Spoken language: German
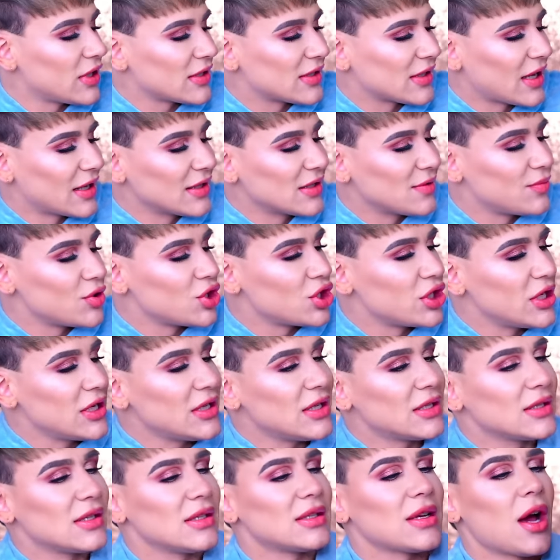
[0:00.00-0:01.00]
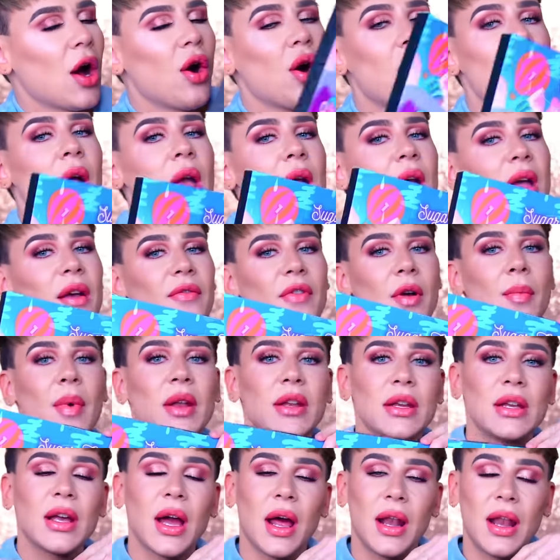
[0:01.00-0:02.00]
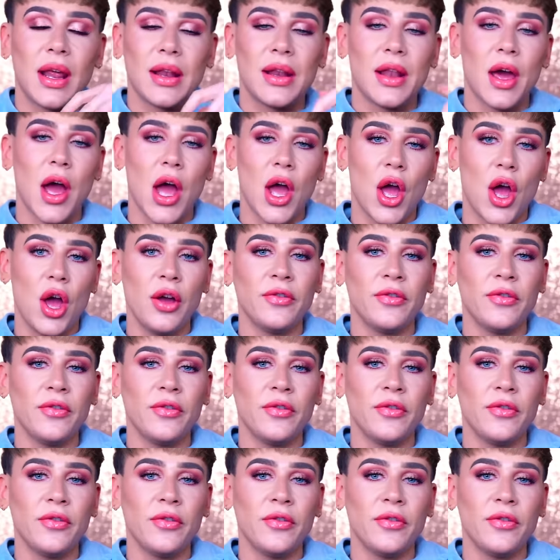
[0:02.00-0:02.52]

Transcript: Und das Ganze bestätigt sich auch, wenn man den Kalender